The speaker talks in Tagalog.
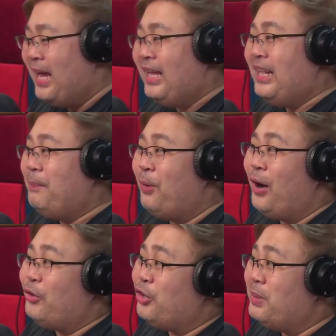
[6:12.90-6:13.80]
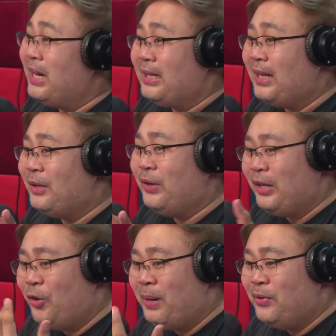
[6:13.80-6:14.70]
Hindi po ako yun, yung mga nagtatanong,
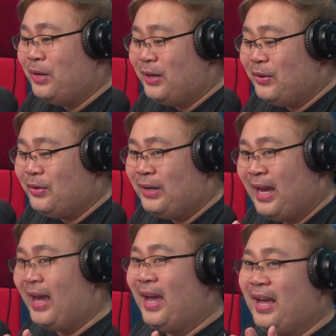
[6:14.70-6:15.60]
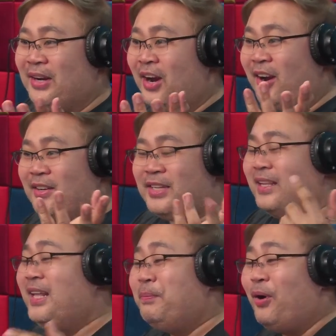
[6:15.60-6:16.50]
ikaw ba yung ano, yung
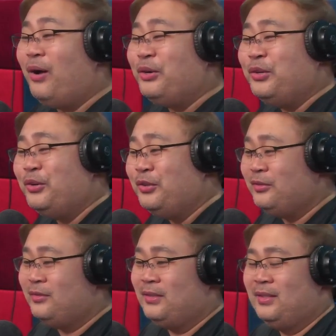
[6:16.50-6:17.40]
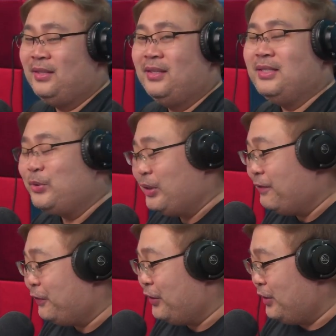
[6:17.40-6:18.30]
energy? Hindi po ako yun. Si Kuya
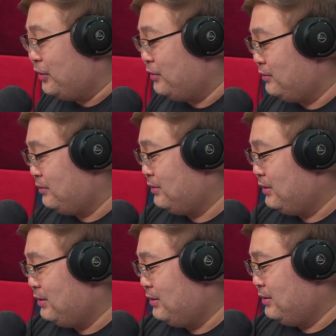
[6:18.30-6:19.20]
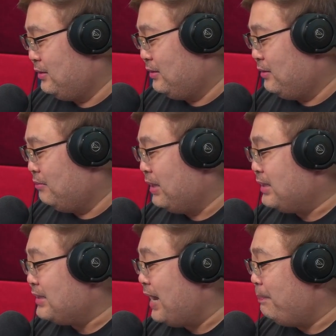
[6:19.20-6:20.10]
Fer yun.
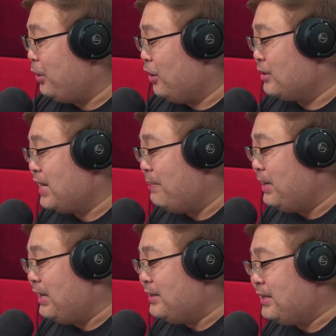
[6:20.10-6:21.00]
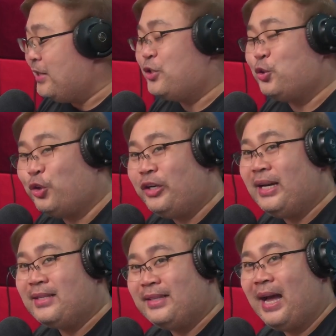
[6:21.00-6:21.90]
Magsasample, oh, sabi ni G,
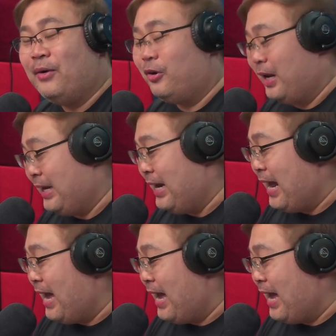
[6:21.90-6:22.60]
sureness daw. Oh, ayan ha.